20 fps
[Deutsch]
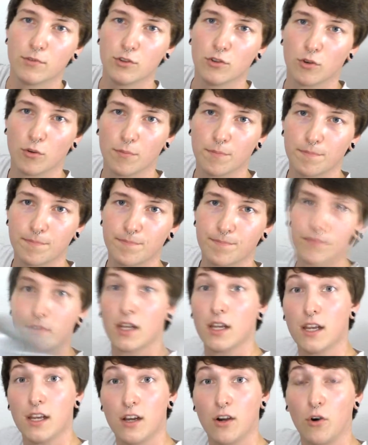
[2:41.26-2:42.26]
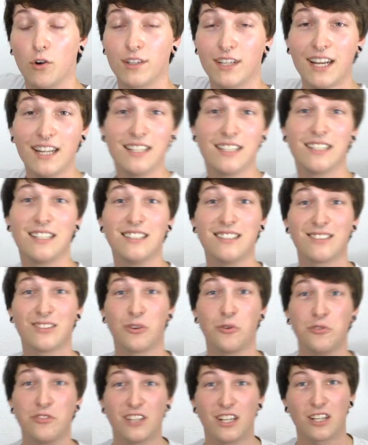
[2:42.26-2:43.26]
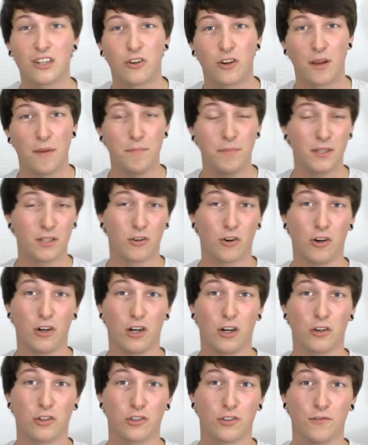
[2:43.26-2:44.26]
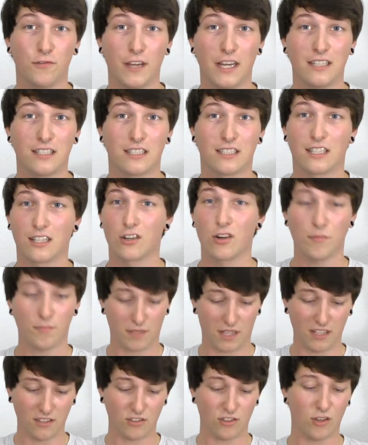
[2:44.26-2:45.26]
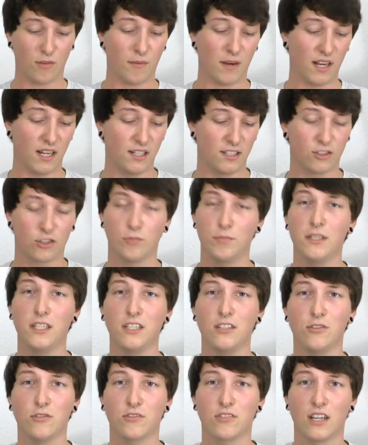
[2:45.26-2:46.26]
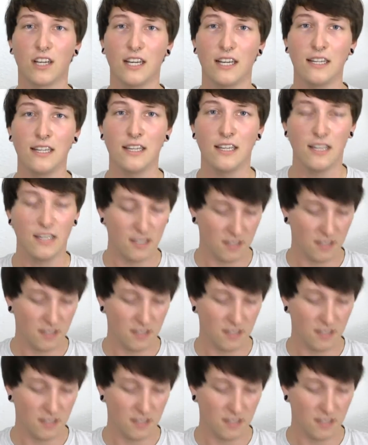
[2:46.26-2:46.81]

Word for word: So. Und dann ist unser Campingkocher auch schon fertig. Da kommt ganz normales Spiritus rein.